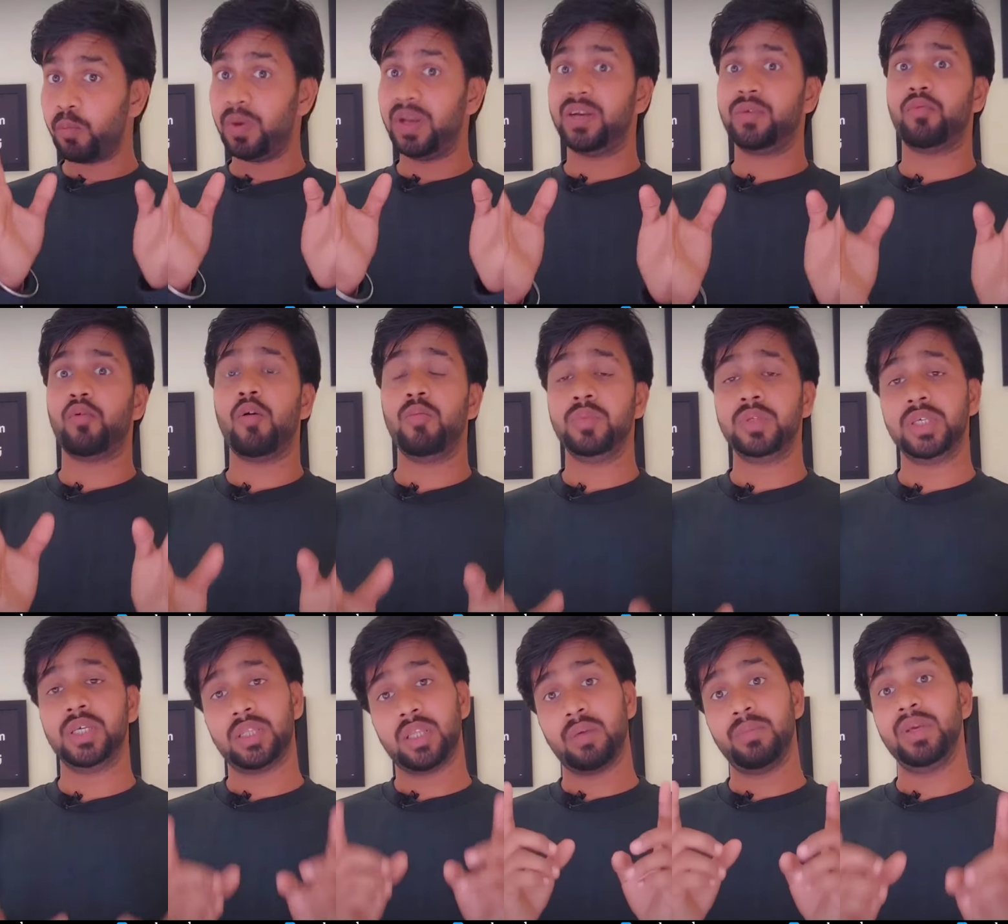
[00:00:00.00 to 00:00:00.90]
हो
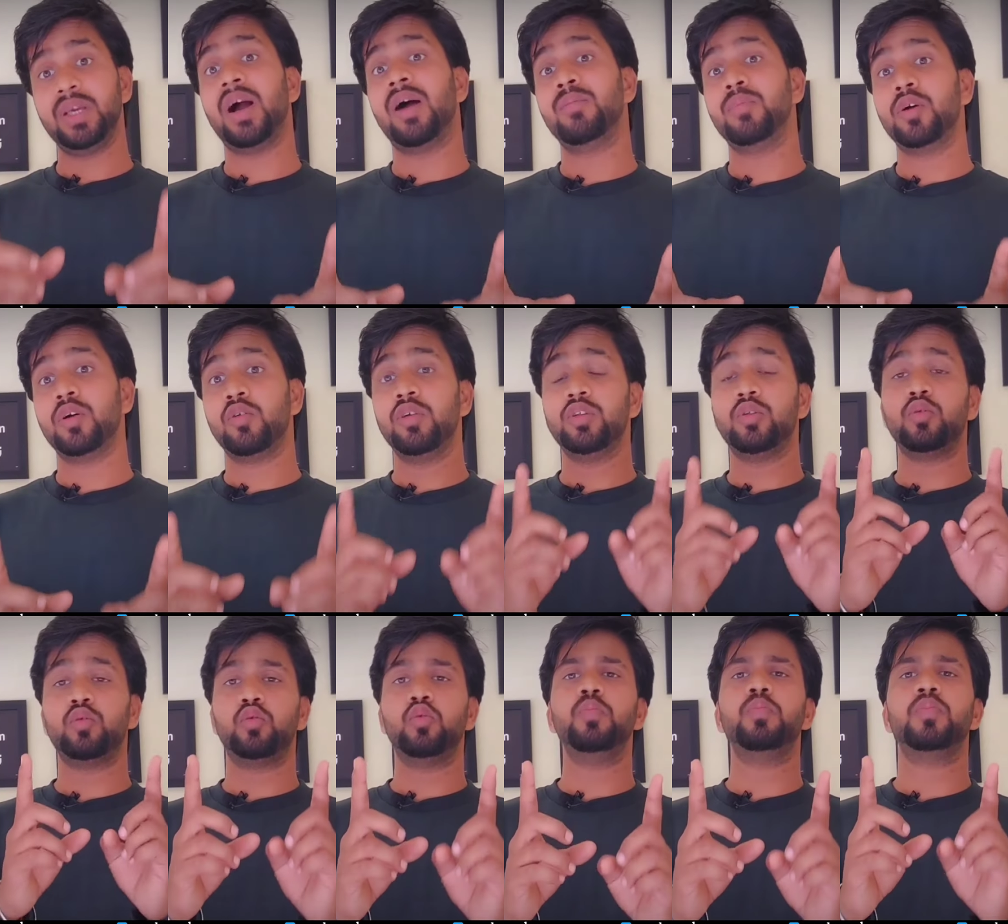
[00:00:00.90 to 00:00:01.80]
प्लेटफॉर्म से तभी काम करो
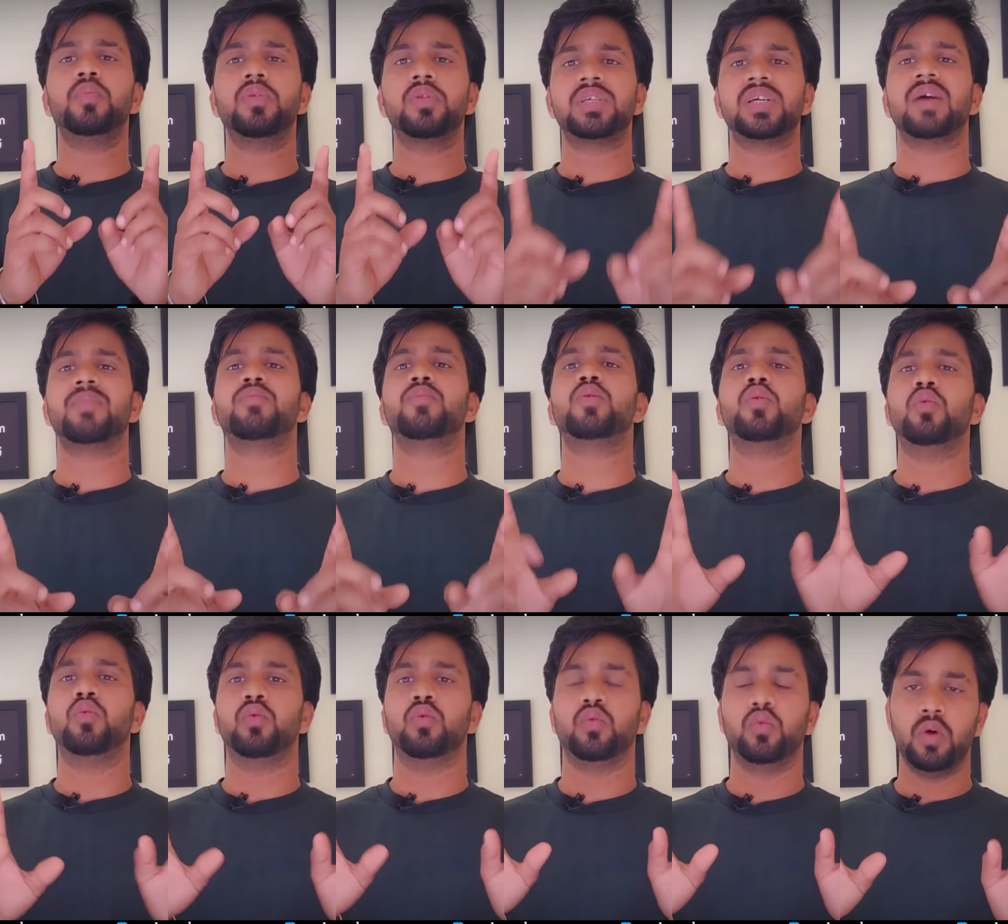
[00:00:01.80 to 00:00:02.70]
नहीं तो चुपचाप
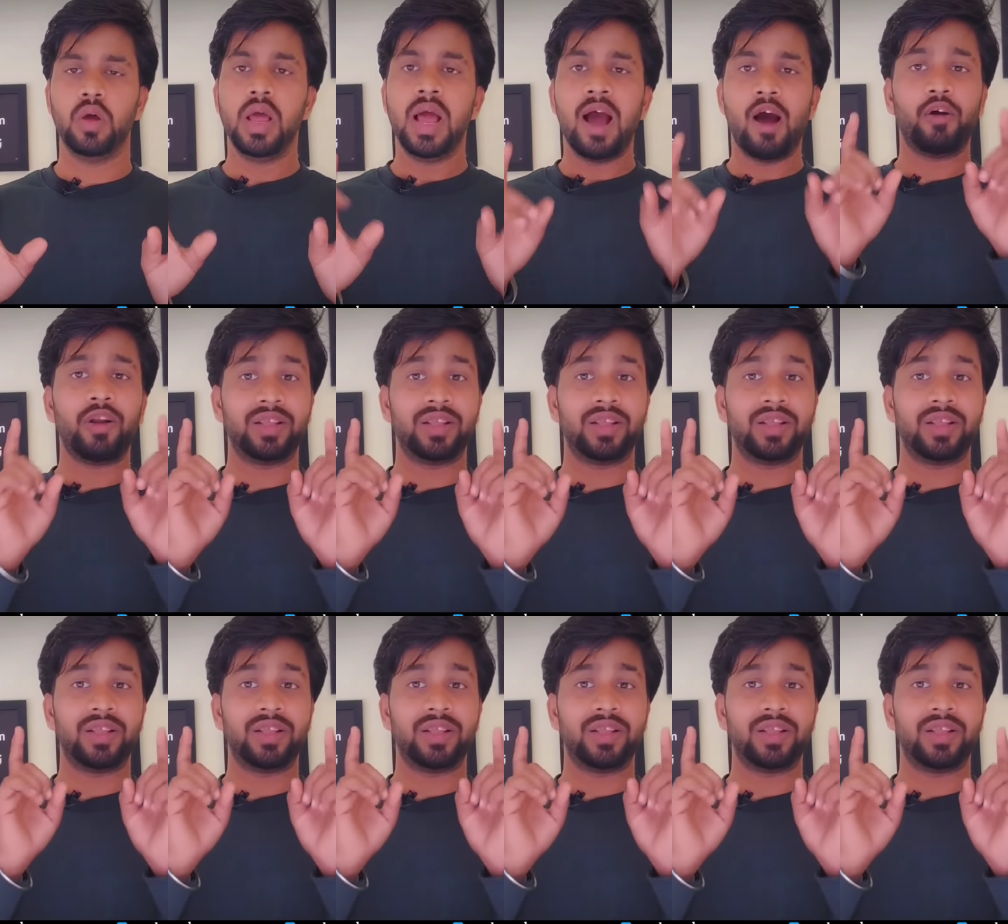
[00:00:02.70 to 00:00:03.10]
छोड़ दो